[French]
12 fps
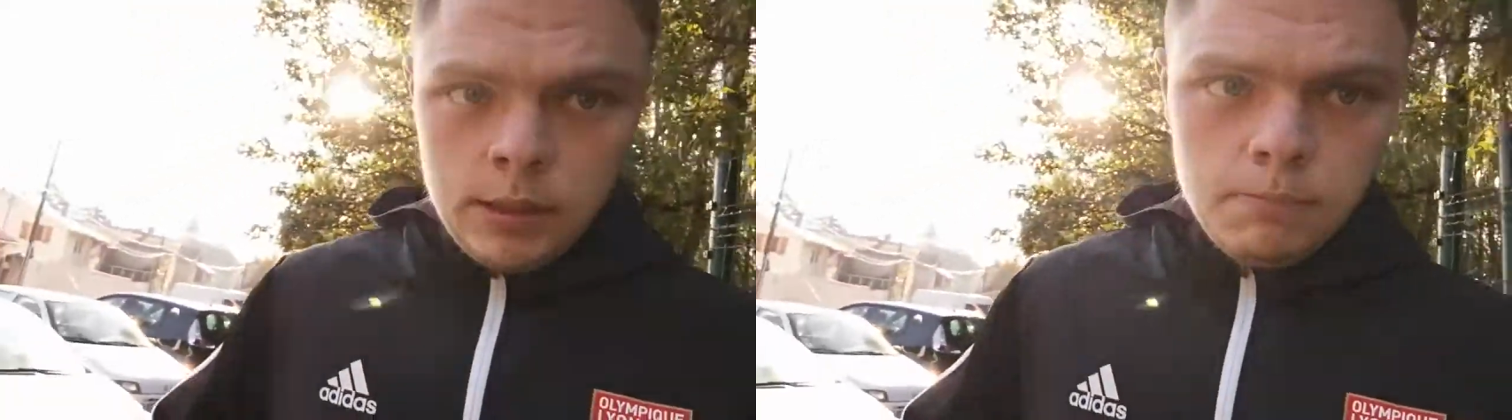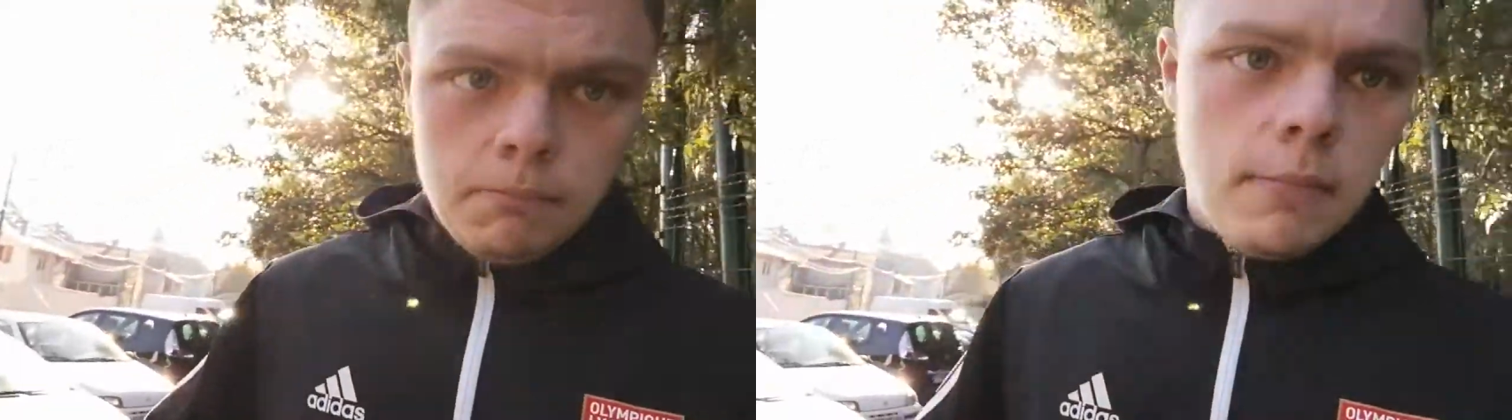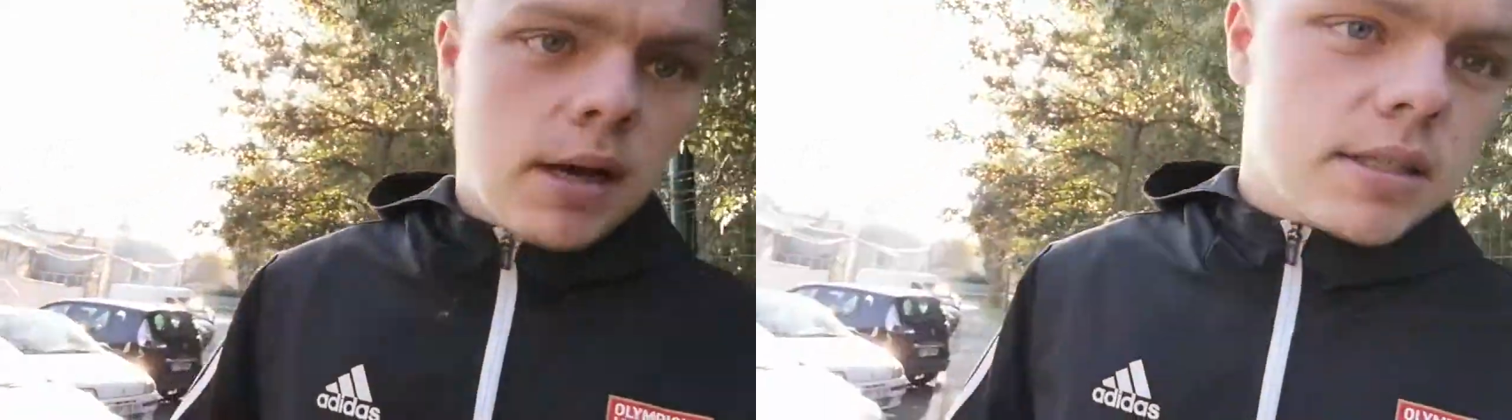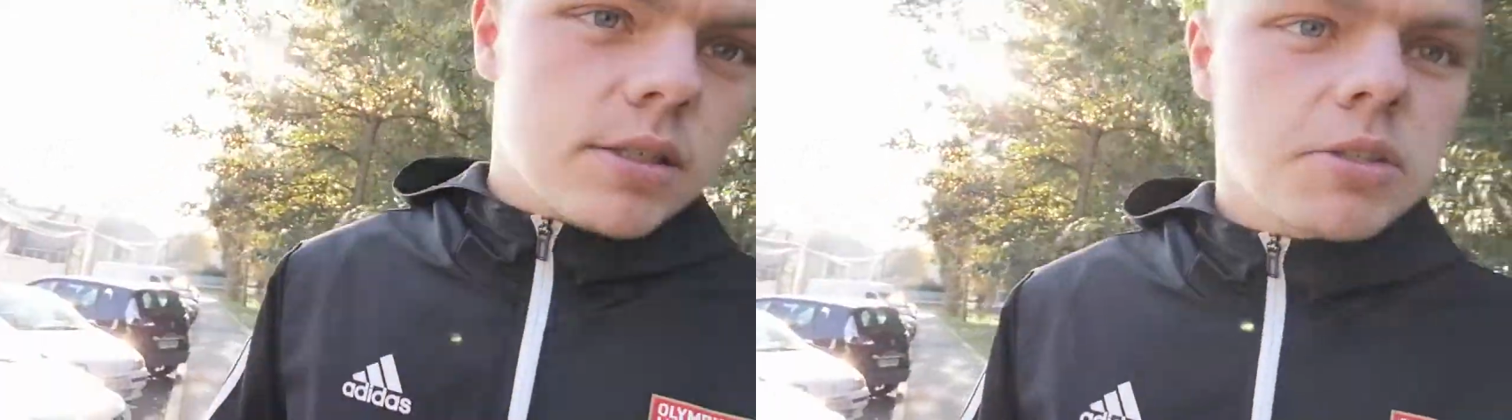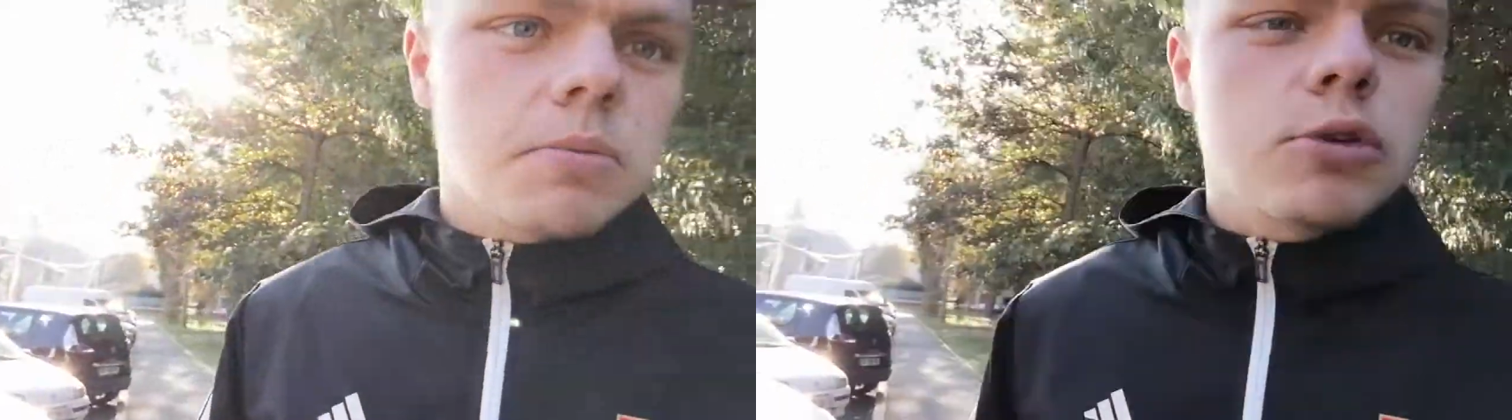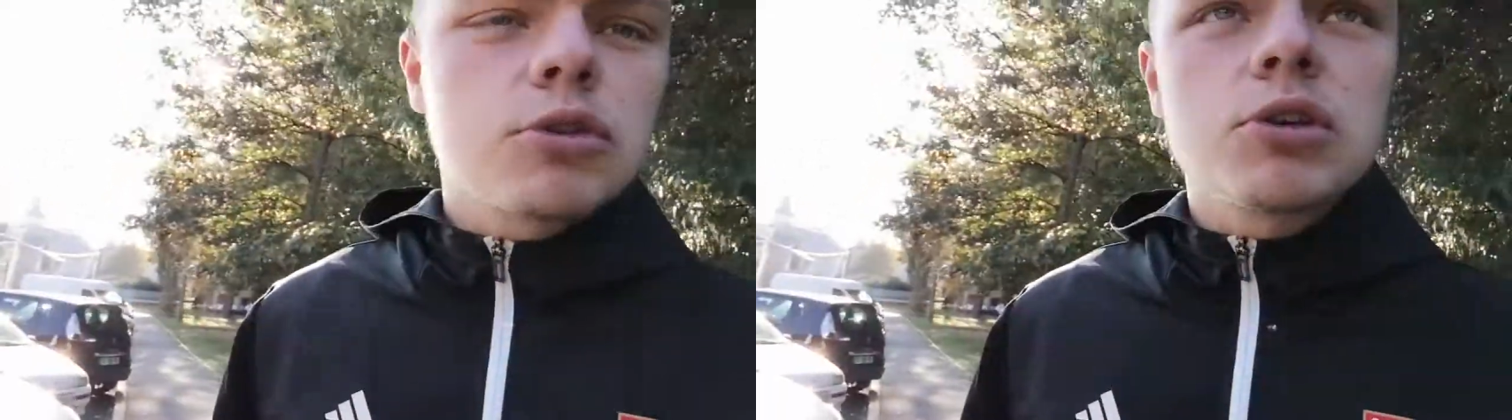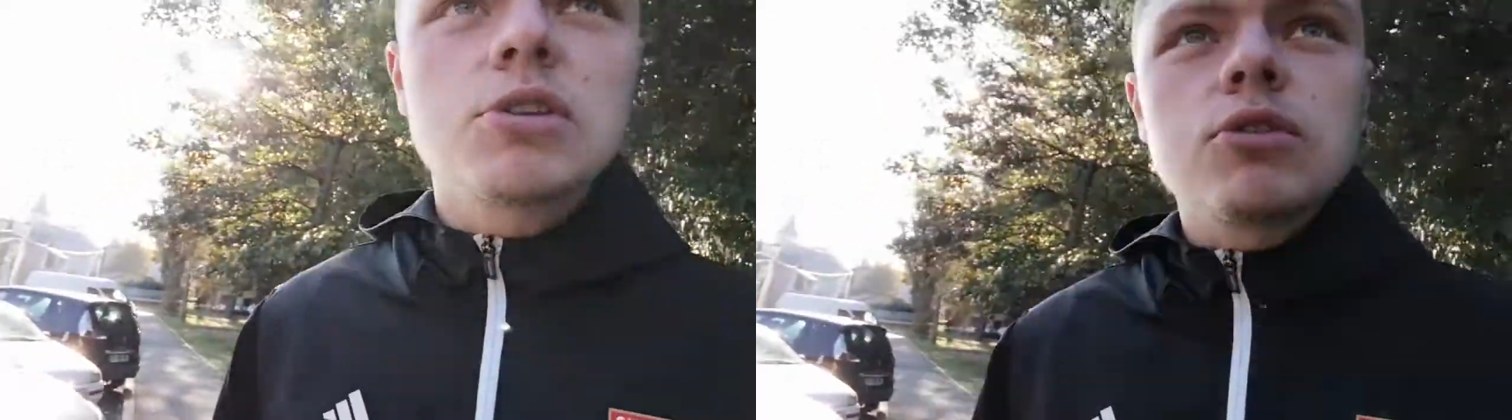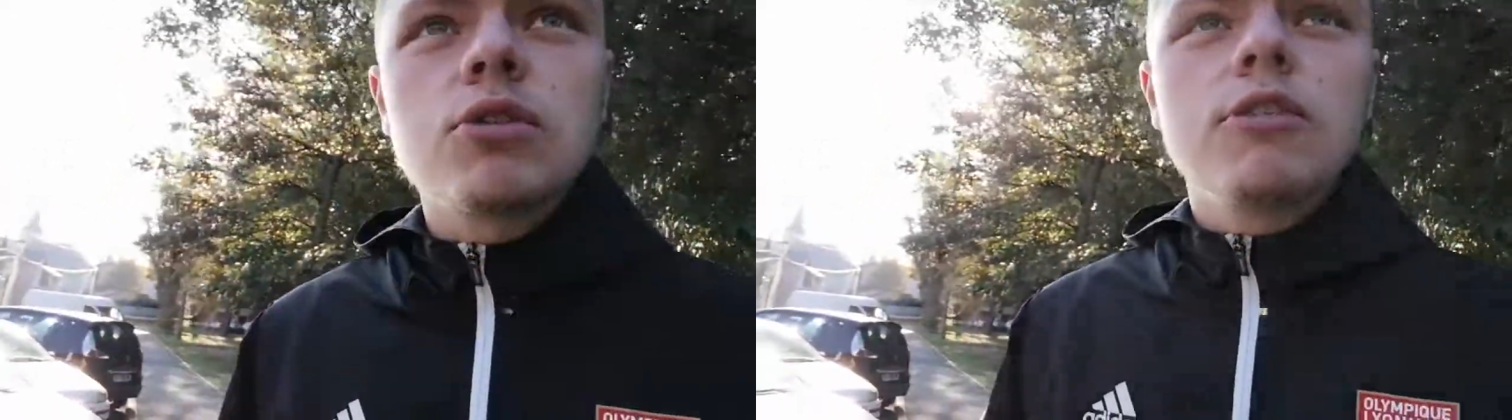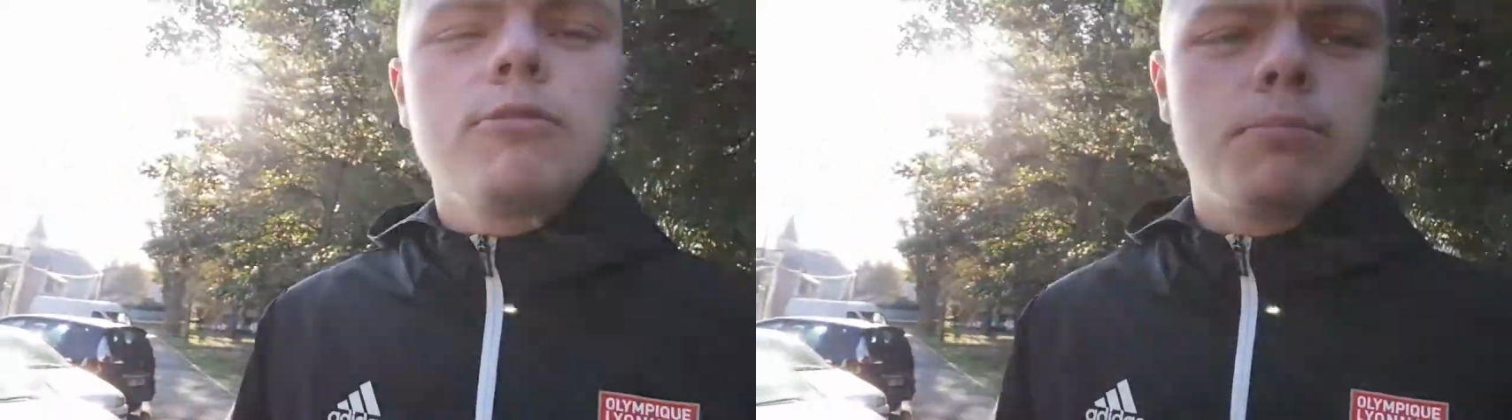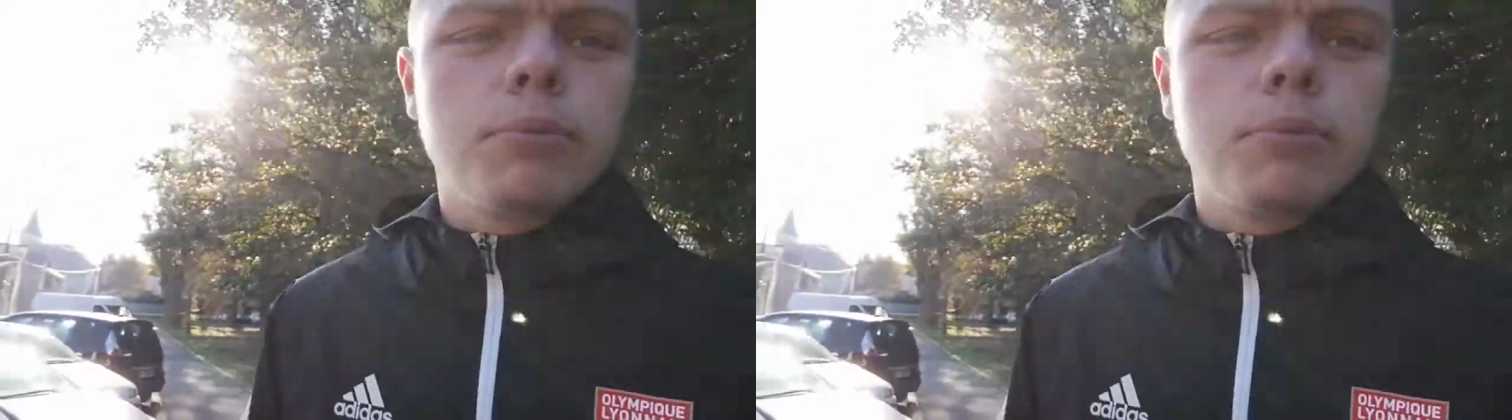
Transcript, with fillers: Maxence Pro 69